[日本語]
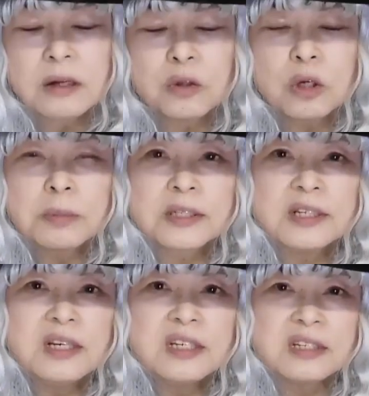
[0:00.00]
例えば
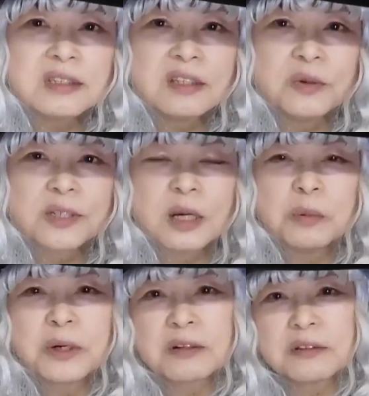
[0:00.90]
精子っていう細
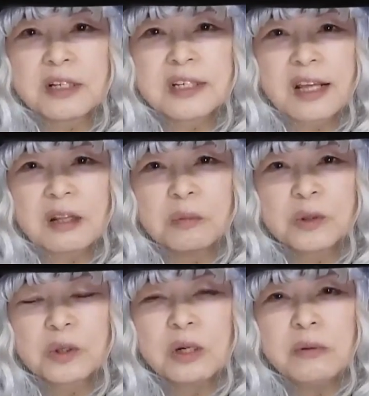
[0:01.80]
胞があるんですけれどもそれ